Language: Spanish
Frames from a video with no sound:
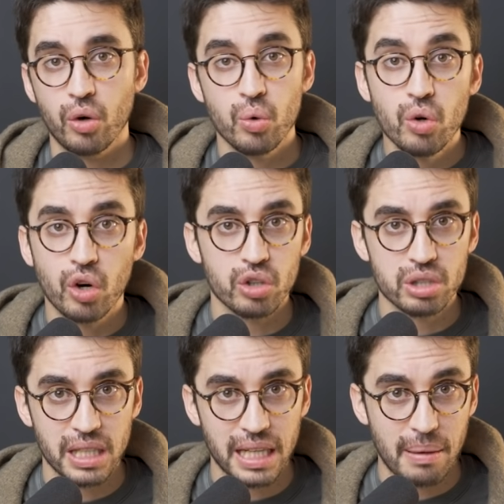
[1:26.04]
con un
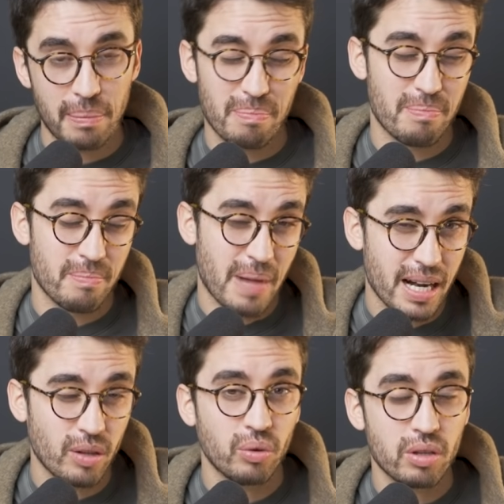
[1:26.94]
coste
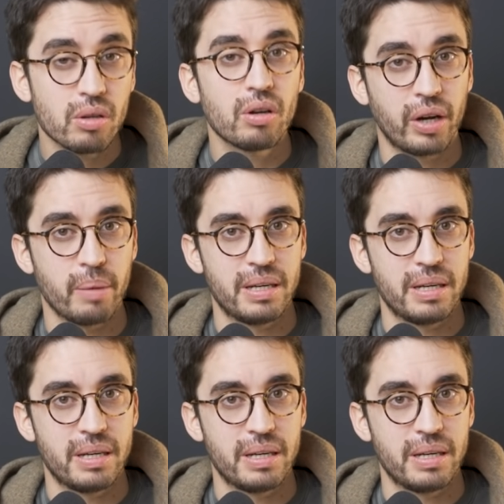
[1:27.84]
más reducido de lo que